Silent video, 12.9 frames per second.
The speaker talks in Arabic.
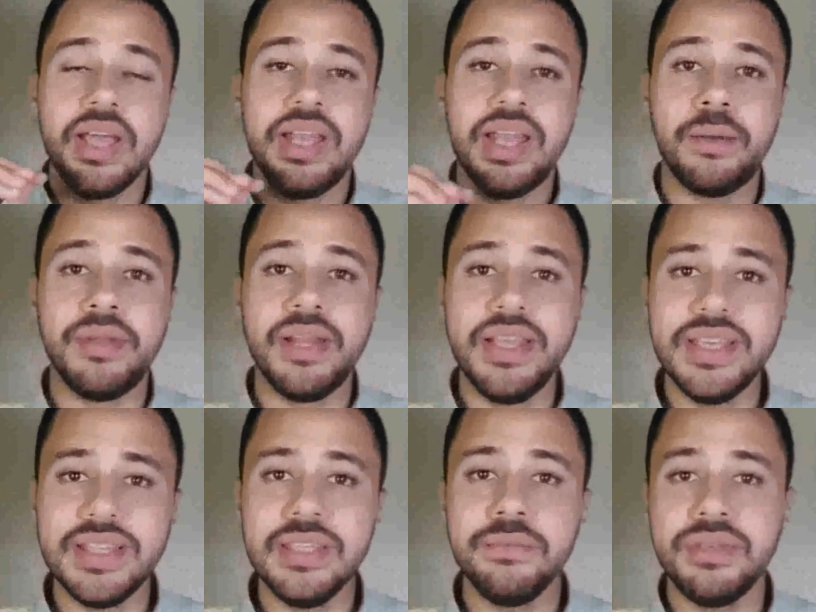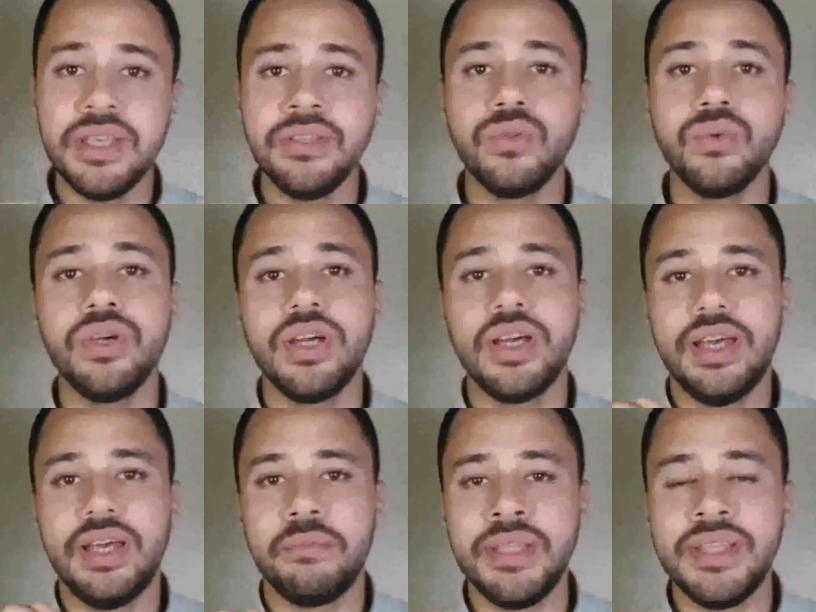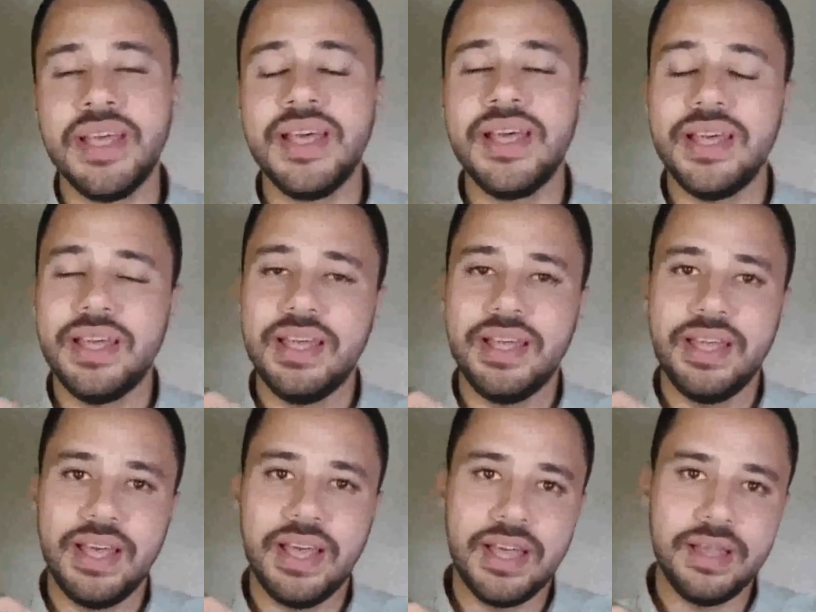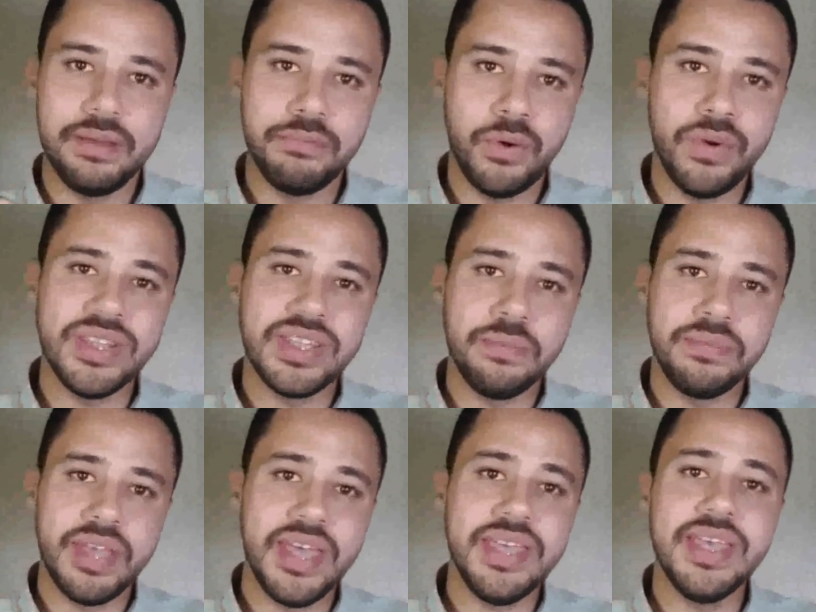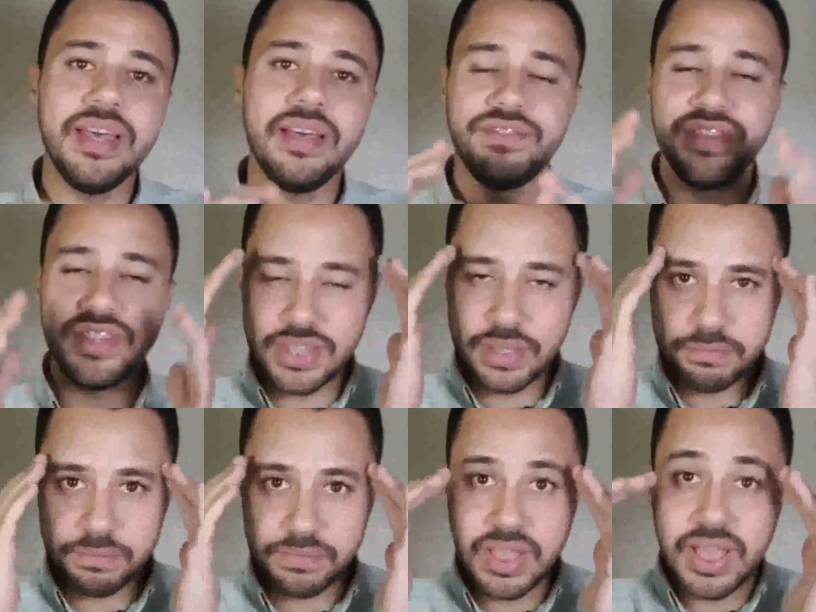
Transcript: العمليه دي بينتج منها آه، مواد كيميائيه في الدم